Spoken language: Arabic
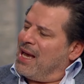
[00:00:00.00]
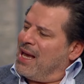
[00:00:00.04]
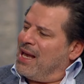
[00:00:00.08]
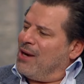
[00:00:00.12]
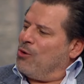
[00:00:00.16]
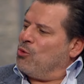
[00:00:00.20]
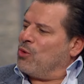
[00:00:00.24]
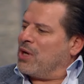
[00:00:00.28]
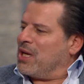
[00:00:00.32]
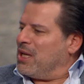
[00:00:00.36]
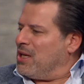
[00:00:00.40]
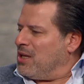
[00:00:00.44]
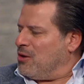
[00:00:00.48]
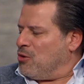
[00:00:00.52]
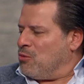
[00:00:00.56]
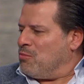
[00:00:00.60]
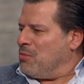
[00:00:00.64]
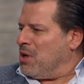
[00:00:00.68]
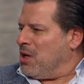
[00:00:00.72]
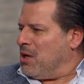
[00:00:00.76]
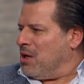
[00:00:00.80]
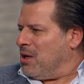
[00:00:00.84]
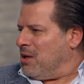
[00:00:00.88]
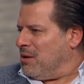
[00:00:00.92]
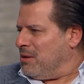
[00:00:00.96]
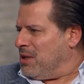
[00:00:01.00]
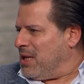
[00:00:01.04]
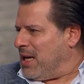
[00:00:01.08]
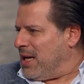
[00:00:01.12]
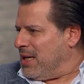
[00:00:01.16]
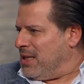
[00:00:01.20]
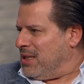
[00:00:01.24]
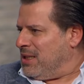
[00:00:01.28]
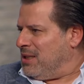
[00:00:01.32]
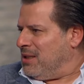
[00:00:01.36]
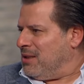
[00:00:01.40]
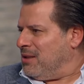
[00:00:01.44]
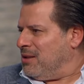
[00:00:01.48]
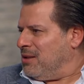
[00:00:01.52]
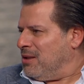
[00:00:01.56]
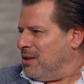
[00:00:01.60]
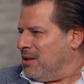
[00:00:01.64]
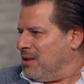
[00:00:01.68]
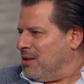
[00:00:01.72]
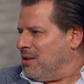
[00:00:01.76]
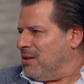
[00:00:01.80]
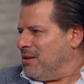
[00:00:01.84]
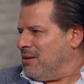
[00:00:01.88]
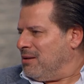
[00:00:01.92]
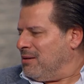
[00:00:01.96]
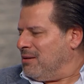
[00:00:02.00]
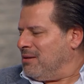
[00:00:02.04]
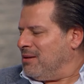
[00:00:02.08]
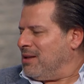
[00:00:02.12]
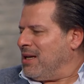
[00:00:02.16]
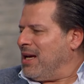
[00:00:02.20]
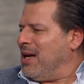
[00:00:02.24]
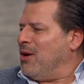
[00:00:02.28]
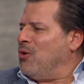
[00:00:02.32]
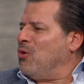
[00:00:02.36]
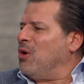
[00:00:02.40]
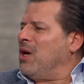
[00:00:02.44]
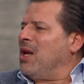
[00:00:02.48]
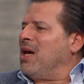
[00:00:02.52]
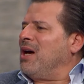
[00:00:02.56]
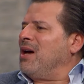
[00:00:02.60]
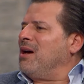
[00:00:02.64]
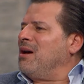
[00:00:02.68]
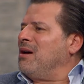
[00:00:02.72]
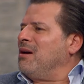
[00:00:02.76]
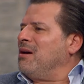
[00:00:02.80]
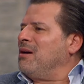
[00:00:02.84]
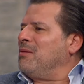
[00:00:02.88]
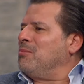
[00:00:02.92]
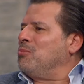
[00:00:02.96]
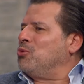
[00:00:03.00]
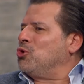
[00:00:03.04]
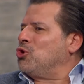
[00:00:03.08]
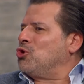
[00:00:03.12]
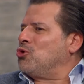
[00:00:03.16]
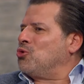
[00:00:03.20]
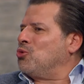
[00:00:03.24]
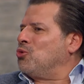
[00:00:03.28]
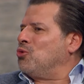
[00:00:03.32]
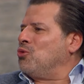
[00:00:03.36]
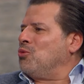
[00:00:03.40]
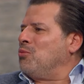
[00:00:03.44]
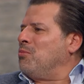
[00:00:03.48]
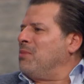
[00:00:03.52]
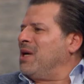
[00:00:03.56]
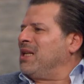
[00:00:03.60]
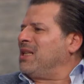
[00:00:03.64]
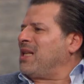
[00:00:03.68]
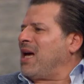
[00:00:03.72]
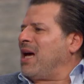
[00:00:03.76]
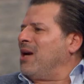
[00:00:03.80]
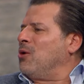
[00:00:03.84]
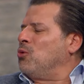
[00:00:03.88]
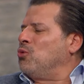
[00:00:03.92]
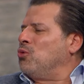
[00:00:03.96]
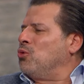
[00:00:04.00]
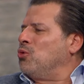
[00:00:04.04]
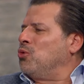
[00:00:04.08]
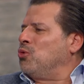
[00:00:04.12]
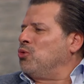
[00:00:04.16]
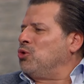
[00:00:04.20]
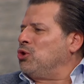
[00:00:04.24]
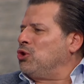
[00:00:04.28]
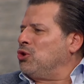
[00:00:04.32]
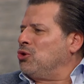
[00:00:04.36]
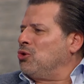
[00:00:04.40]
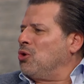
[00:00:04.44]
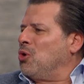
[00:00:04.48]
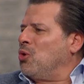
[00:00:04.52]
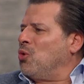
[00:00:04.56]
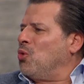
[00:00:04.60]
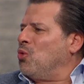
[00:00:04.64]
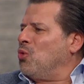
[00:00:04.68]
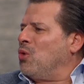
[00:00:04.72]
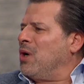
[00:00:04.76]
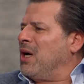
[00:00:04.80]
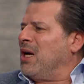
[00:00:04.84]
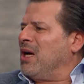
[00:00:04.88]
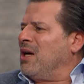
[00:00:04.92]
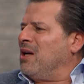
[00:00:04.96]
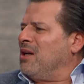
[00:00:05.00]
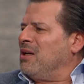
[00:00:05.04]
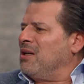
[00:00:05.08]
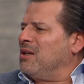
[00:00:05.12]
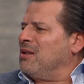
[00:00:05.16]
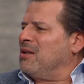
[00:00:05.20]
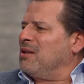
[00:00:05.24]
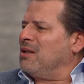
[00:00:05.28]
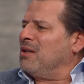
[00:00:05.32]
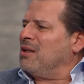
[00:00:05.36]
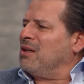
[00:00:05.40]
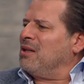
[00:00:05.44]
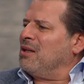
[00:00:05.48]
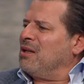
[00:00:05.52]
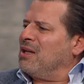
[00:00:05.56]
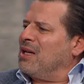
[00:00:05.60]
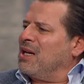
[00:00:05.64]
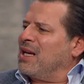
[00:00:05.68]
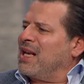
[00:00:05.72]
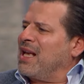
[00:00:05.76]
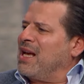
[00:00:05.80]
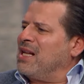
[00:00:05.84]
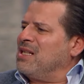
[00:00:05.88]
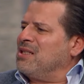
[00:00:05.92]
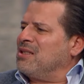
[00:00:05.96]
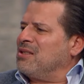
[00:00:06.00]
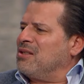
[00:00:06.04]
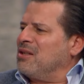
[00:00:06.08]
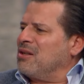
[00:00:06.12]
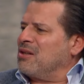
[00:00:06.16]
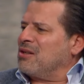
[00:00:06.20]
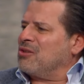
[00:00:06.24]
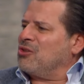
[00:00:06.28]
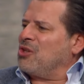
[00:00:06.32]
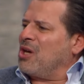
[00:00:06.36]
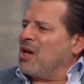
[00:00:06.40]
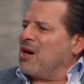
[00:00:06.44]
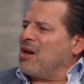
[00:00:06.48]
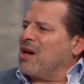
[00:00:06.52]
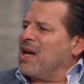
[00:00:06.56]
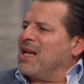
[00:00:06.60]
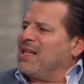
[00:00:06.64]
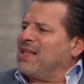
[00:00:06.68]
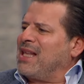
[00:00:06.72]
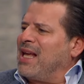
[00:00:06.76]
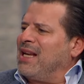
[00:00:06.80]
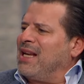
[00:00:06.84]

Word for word: قالوا كده هما يعني قالوا لها بصوا ما تعالجوهوش هو كانسر درجه